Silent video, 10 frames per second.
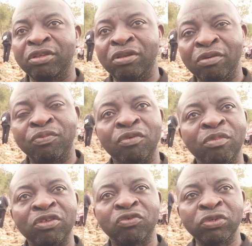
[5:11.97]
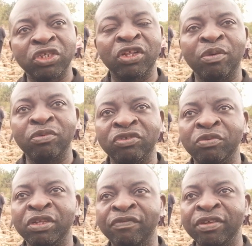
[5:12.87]
Donc pour moi, tout ce qu'elle a
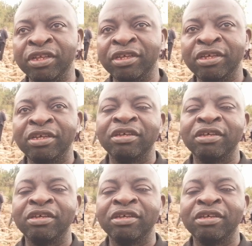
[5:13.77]
poursuivi de venir,